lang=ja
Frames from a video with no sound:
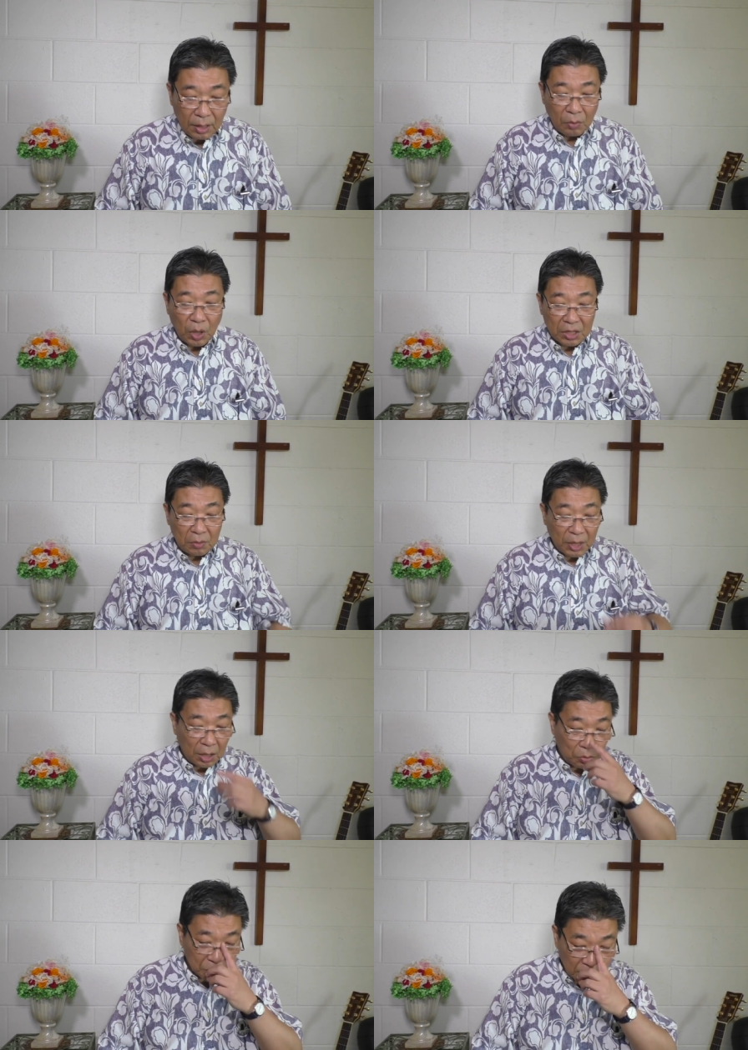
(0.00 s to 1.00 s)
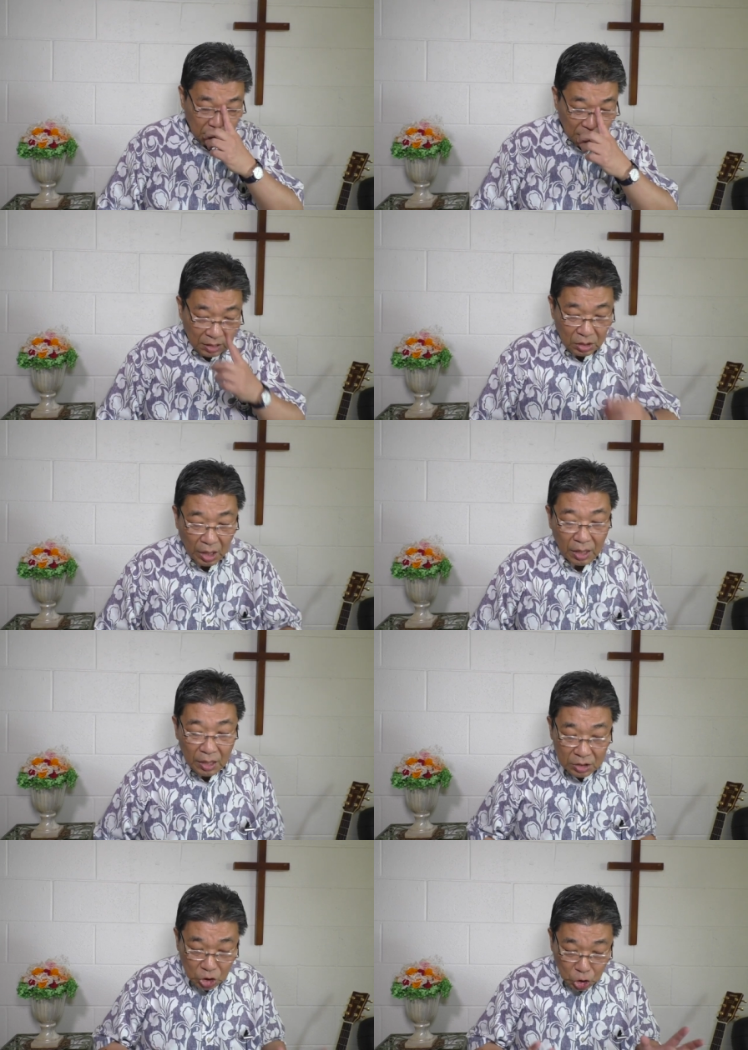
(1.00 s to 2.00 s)
脇腹を刺されて
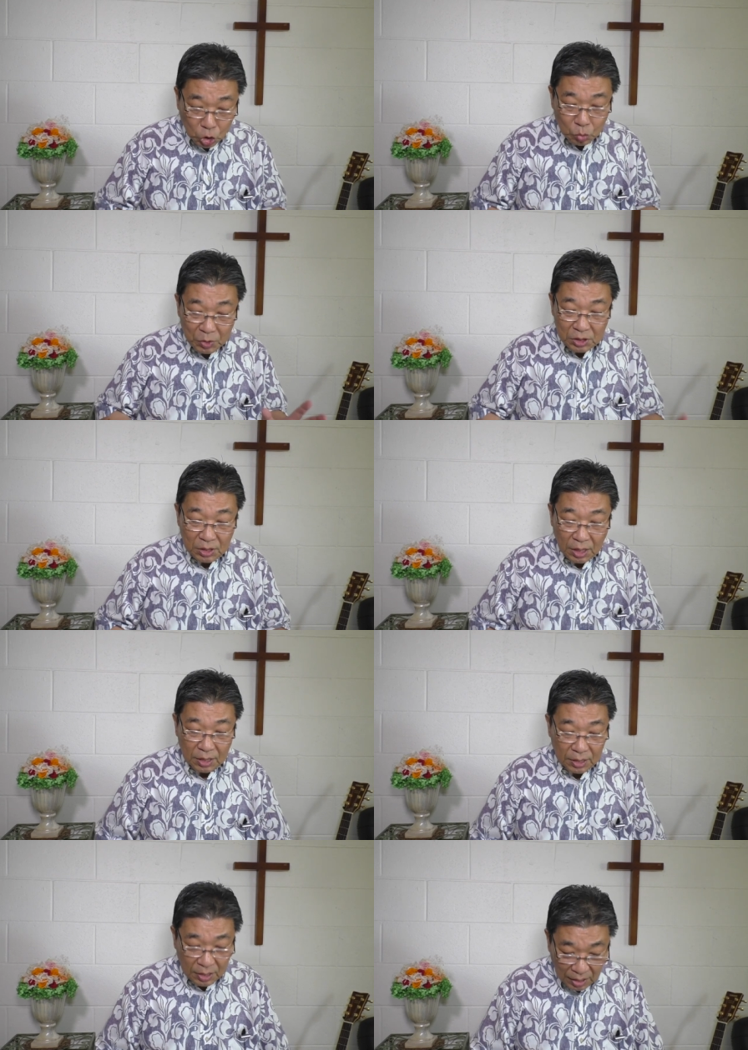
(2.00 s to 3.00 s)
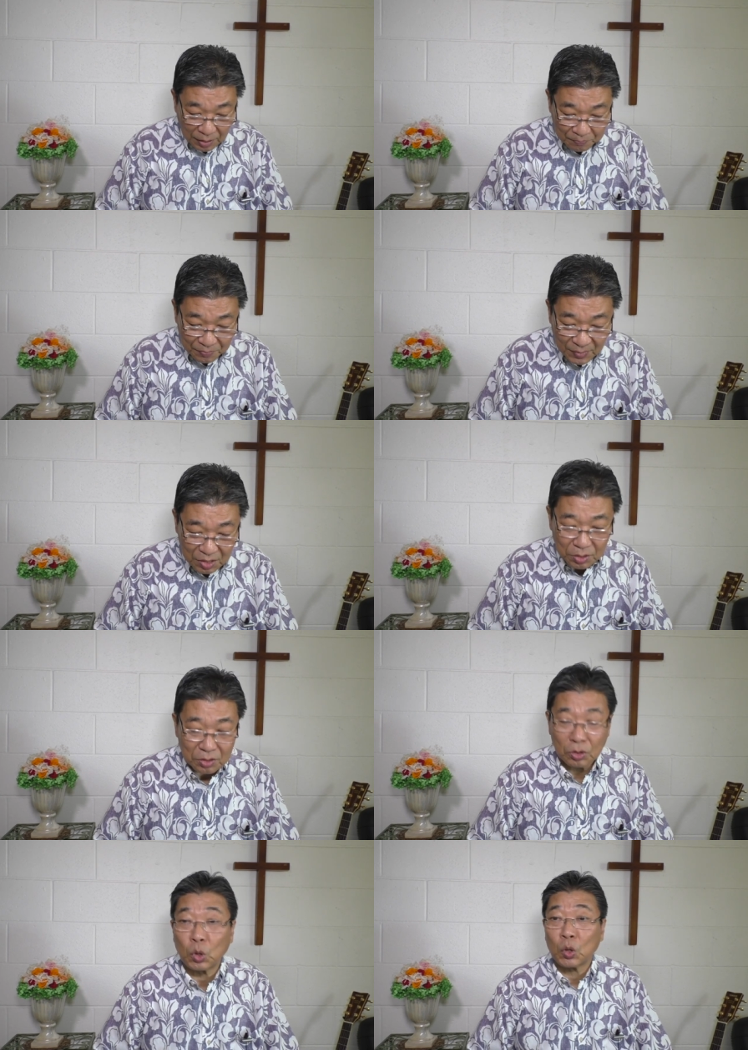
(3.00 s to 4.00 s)
血と水が出たってい
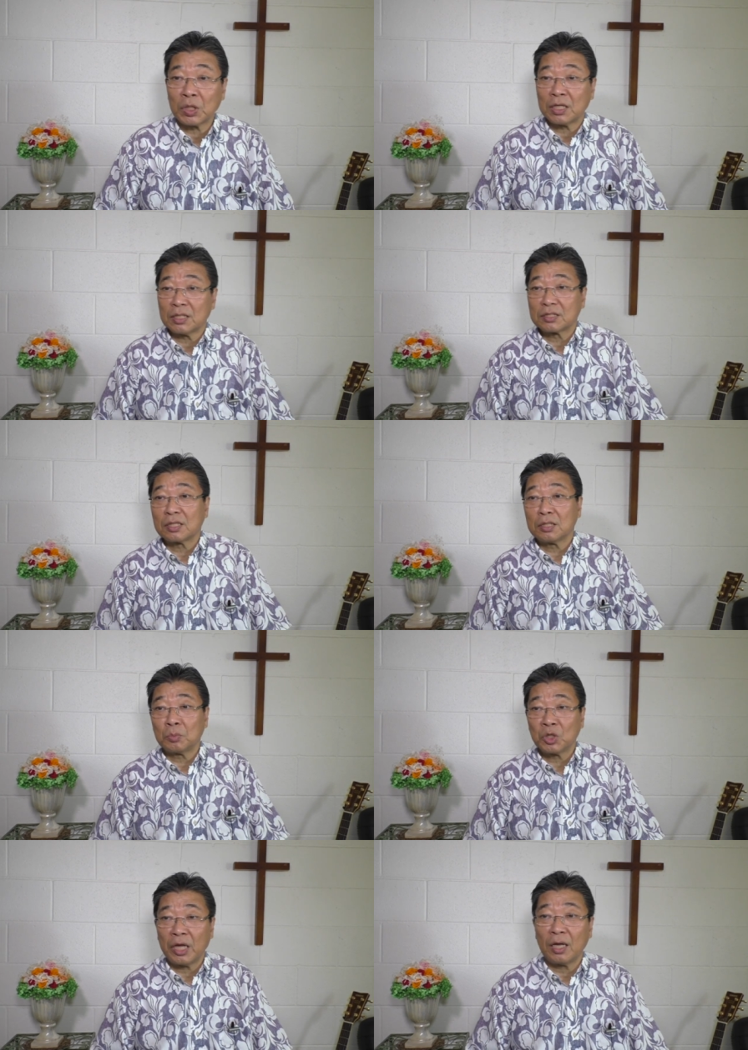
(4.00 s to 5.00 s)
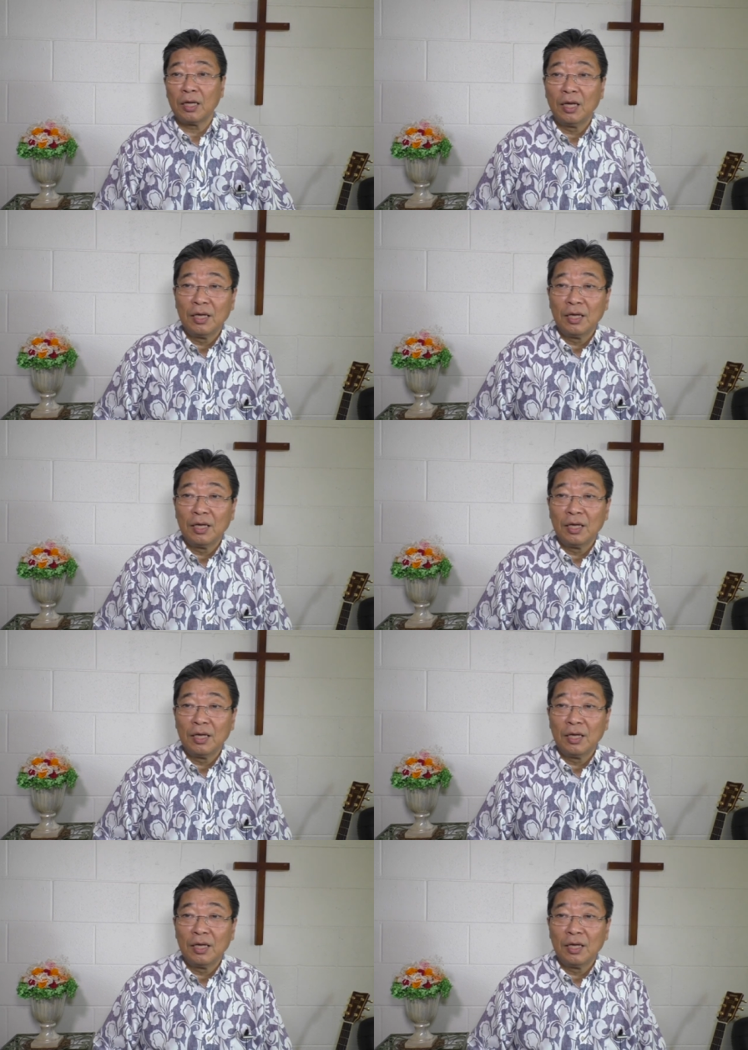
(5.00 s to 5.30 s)
うところなんですけれどもね、